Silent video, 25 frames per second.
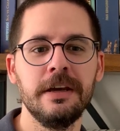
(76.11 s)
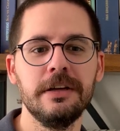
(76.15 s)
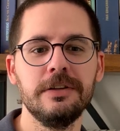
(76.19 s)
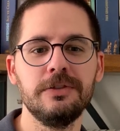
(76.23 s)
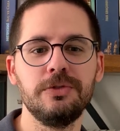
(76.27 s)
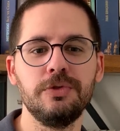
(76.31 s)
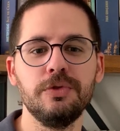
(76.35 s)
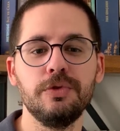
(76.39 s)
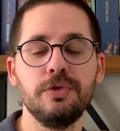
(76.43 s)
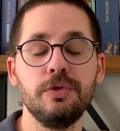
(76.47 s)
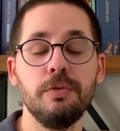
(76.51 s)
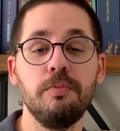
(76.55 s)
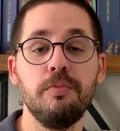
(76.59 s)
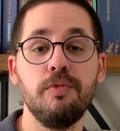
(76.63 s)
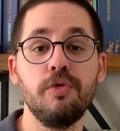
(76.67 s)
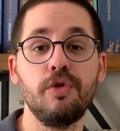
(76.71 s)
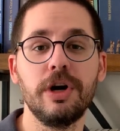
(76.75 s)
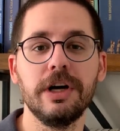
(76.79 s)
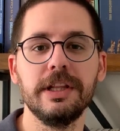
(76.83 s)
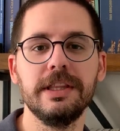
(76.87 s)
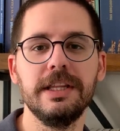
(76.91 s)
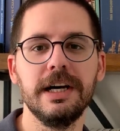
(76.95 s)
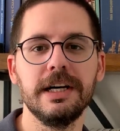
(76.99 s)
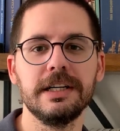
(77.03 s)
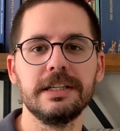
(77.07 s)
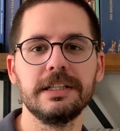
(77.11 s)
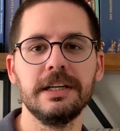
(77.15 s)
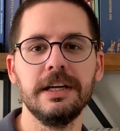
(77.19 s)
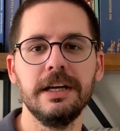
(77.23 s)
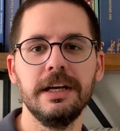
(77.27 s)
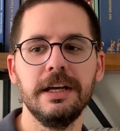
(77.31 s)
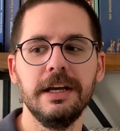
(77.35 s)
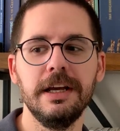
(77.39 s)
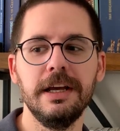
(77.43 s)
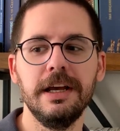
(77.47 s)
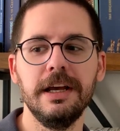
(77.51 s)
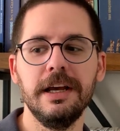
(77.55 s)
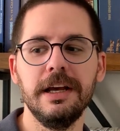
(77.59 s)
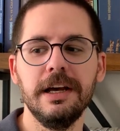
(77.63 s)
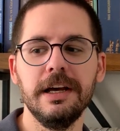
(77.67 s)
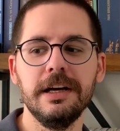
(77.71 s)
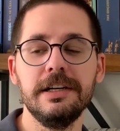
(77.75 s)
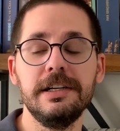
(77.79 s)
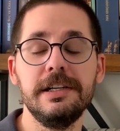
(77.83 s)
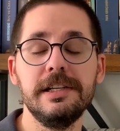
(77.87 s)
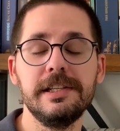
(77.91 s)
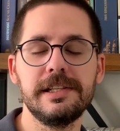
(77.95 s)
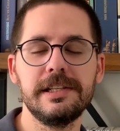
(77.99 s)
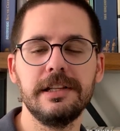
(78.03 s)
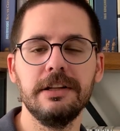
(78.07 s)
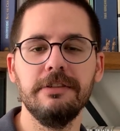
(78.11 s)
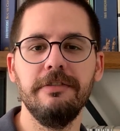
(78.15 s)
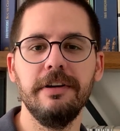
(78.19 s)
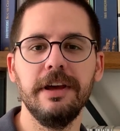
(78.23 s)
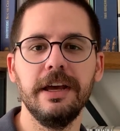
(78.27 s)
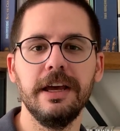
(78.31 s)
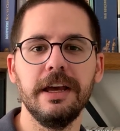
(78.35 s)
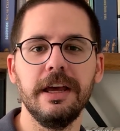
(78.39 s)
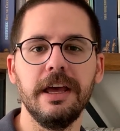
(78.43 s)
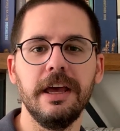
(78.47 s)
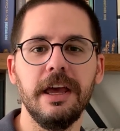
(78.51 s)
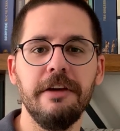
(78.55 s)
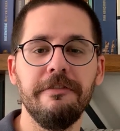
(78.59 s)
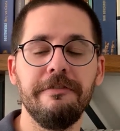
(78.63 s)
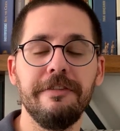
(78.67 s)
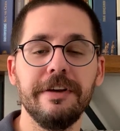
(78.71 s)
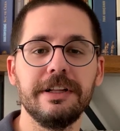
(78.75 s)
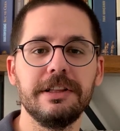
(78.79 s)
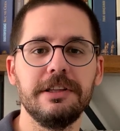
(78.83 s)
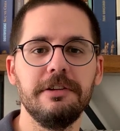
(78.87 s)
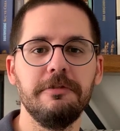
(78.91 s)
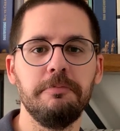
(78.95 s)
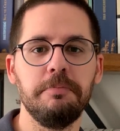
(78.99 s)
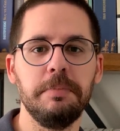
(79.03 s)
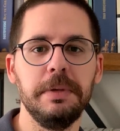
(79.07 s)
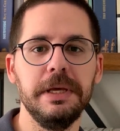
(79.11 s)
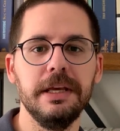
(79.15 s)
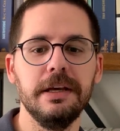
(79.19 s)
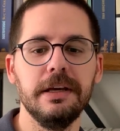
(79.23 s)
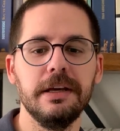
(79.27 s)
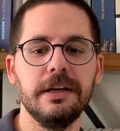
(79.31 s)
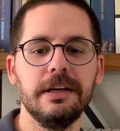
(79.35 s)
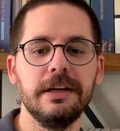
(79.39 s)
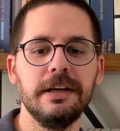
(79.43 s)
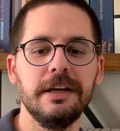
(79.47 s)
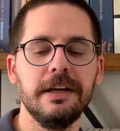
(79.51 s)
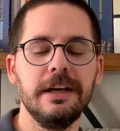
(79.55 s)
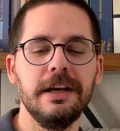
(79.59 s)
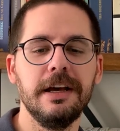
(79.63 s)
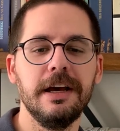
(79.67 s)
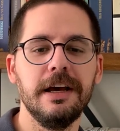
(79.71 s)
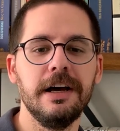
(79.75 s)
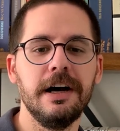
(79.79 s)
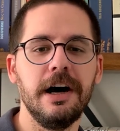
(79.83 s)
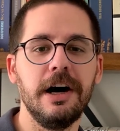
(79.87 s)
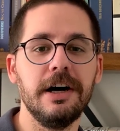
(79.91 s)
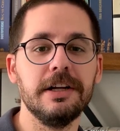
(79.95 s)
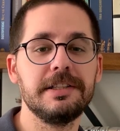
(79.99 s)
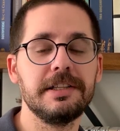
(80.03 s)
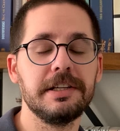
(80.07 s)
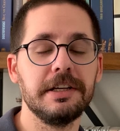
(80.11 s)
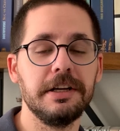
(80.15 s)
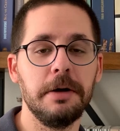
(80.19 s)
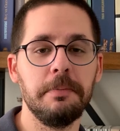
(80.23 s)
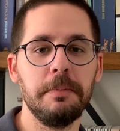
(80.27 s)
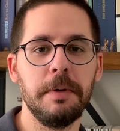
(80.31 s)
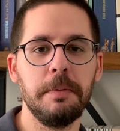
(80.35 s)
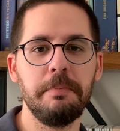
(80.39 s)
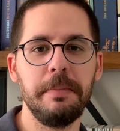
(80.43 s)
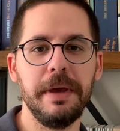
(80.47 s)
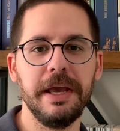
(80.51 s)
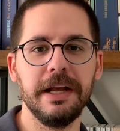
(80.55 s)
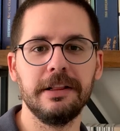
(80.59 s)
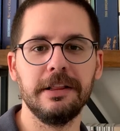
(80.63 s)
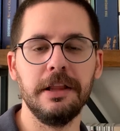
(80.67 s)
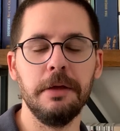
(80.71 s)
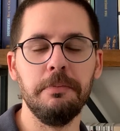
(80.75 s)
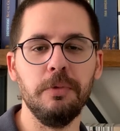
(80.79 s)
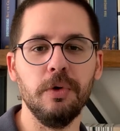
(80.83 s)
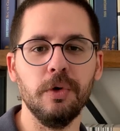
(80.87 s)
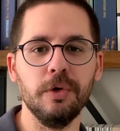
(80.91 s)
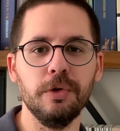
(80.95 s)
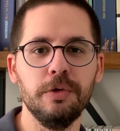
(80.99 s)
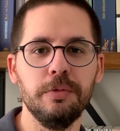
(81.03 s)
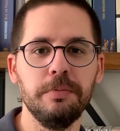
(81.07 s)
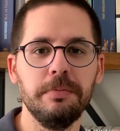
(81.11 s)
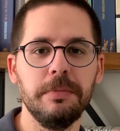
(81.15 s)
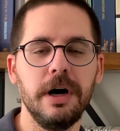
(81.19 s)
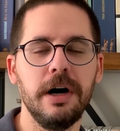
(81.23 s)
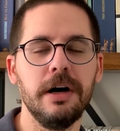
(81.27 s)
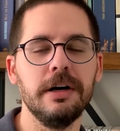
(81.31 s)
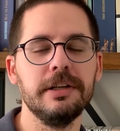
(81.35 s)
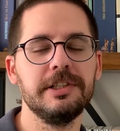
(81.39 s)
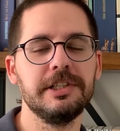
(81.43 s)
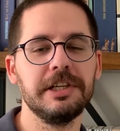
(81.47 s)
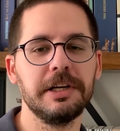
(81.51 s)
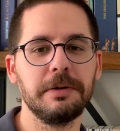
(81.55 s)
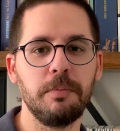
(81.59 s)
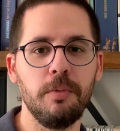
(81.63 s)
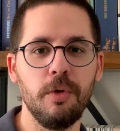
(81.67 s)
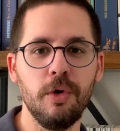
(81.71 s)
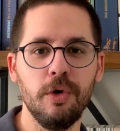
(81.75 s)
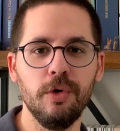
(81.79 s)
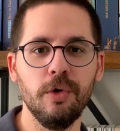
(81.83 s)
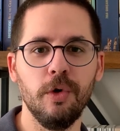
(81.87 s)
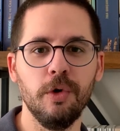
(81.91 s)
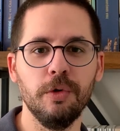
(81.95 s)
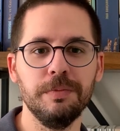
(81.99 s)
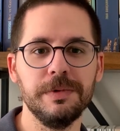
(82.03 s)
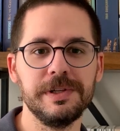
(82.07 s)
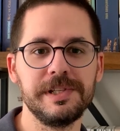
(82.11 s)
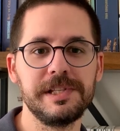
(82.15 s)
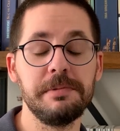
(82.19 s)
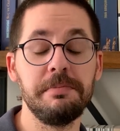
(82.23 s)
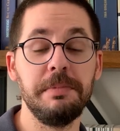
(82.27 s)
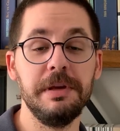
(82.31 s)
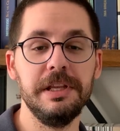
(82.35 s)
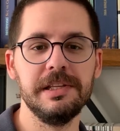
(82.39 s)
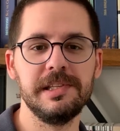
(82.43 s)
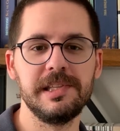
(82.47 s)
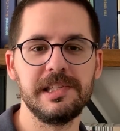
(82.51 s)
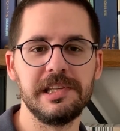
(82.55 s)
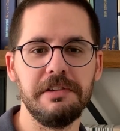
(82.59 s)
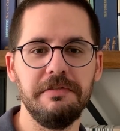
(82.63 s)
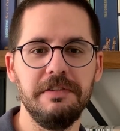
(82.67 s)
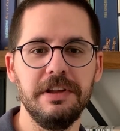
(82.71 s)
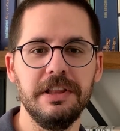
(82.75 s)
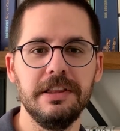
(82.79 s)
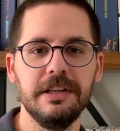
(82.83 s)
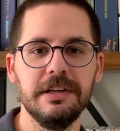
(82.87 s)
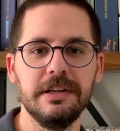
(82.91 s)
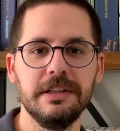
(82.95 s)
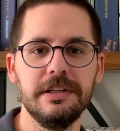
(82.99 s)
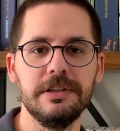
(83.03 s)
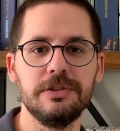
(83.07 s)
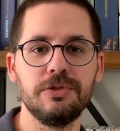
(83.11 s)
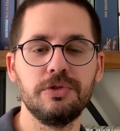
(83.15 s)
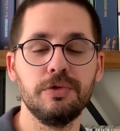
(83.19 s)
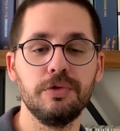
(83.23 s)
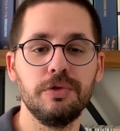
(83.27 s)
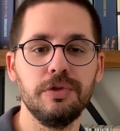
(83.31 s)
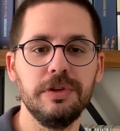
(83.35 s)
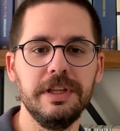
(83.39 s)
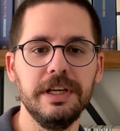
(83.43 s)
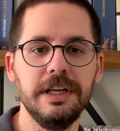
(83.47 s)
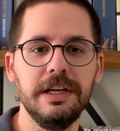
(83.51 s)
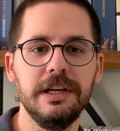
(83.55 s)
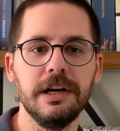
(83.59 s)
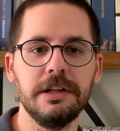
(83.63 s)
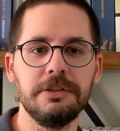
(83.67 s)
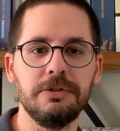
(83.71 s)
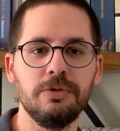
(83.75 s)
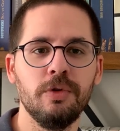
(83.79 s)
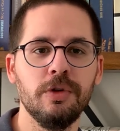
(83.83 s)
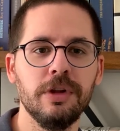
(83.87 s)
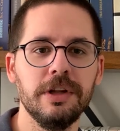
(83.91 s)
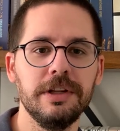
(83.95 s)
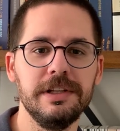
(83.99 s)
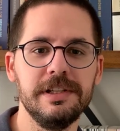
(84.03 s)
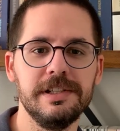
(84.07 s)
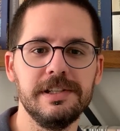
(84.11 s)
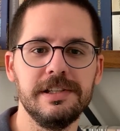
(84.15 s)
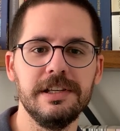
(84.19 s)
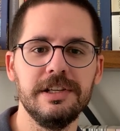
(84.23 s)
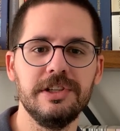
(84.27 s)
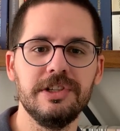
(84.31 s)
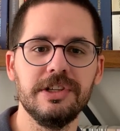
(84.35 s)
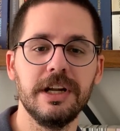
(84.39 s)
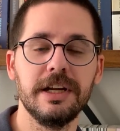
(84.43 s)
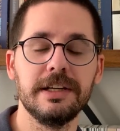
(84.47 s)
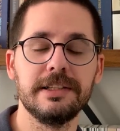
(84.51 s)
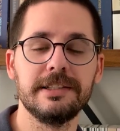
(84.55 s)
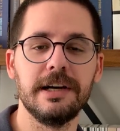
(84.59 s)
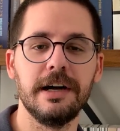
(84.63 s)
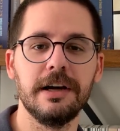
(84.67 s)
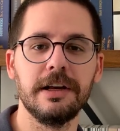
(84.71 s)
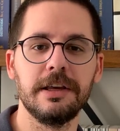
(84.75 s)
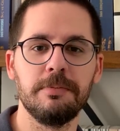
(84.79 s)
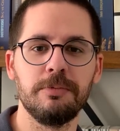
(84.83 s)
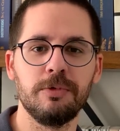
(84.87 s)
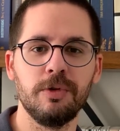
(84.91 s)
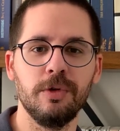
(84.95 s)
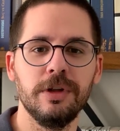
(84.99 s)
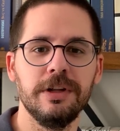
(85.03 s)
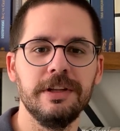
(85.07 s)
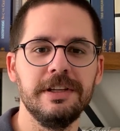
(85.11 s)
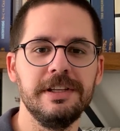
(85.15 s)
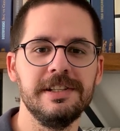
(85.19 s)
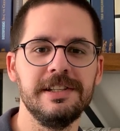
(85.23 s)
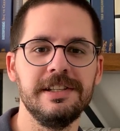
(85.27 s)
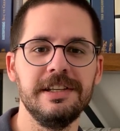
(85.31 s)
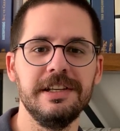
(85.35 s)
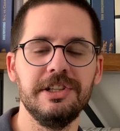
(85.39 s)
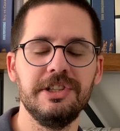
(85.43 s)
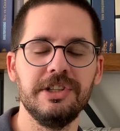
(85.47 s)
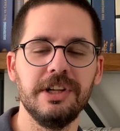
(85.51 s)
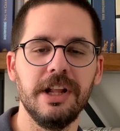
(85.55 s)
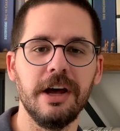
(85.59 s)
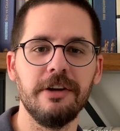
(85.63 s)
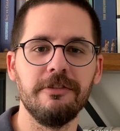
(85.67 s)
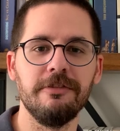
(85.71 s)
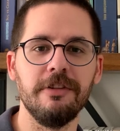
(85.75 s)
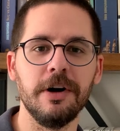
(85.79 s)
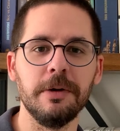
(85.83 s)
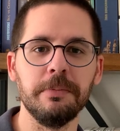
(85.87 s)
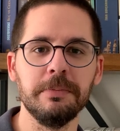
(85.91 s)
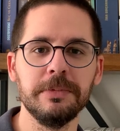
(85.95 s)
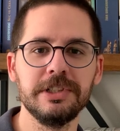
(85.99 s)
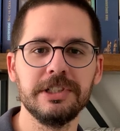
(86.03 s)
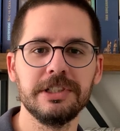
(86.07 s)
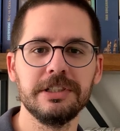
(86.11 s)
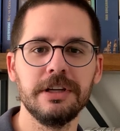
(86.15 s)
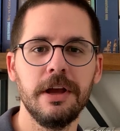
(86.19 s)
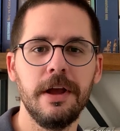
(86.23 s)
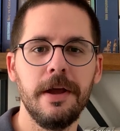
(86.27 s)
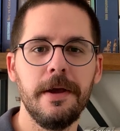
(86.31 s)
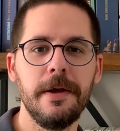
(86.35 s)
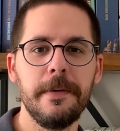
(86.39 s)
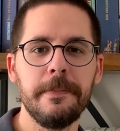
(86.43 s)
Çünkü bu kadar hızlı ve efektif bir hatırlama beklemiyordum. Ancak böyle olması beni sevindirdi. Çünkü dikkatli olan izleyiciler, takipte olan izleyiciler varmış.